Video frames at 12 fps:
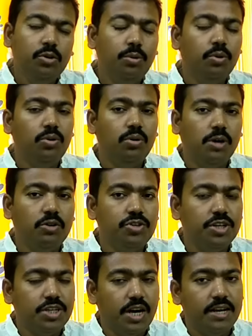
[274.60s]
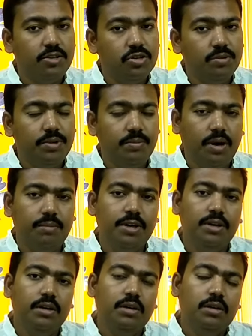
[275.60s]
তবে অন্য মানুষের সাহায্য আপনি
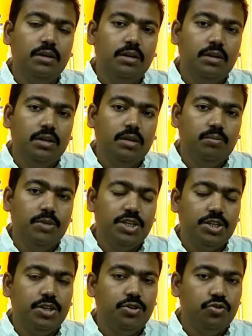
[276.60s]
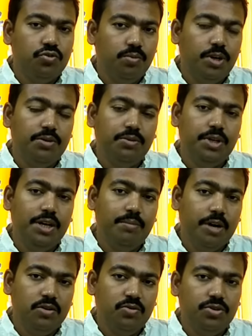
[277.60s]
পাবেন বেশ কিছু সুবর্ণদায়ী
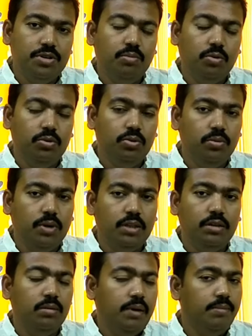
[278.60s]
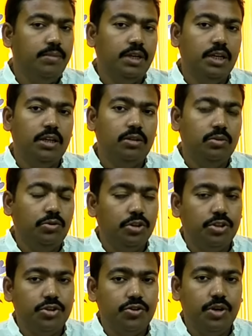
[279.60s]
মানুষ বন্ধু বান্ধব আপনাকে কিন্তু
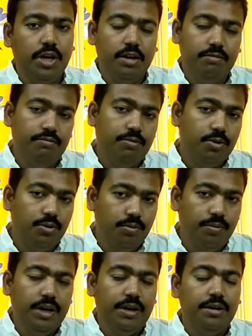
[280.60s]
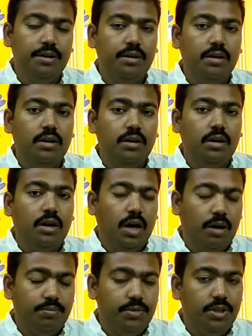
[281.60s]
যথেষ্ট হেল্প করবে
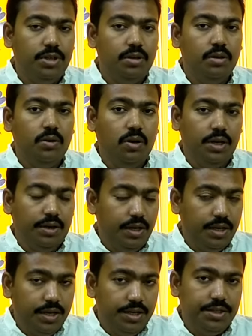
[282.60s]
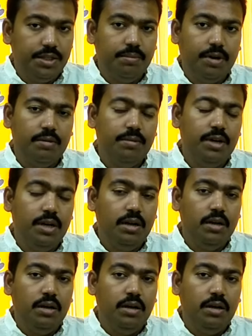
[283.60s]
আপনি অনেকটা এগিয়ে যেতে পারবেন